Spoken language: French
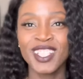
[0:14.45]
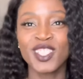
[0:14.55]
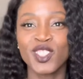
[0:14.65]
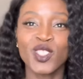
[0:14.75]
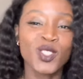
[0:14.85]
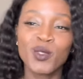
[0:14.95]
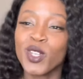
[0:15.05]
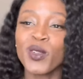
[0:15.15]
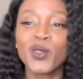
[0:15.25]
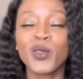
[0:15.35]
Je
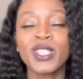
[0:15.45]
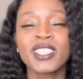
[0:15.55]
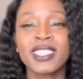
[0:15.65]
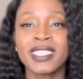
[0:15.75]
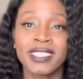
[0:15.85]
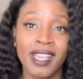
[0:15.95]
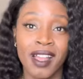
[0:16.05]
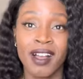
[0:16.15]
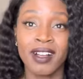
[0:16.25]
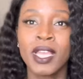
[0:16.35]
suis retournée chez
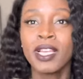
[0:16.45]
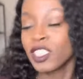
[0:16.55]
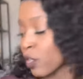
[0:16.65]
Zara. J'ai